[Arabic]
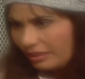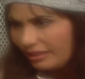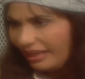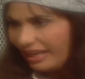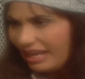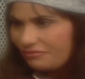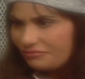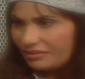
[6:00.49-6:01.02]

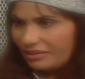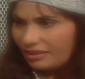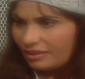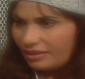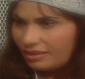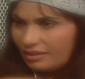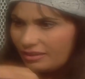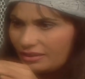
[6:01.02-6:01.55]
الحافي
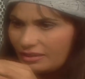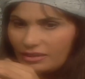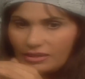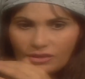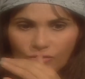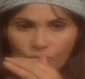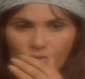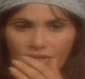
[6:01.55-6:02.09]

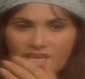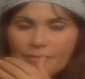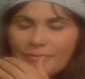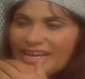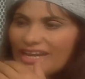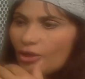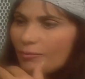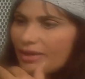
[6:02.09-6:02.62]
وهي
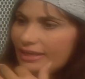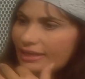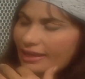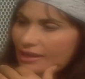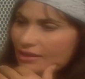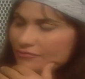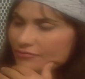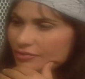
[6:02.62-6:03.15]
مالها ومال
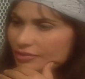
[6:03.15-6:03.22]
الحافي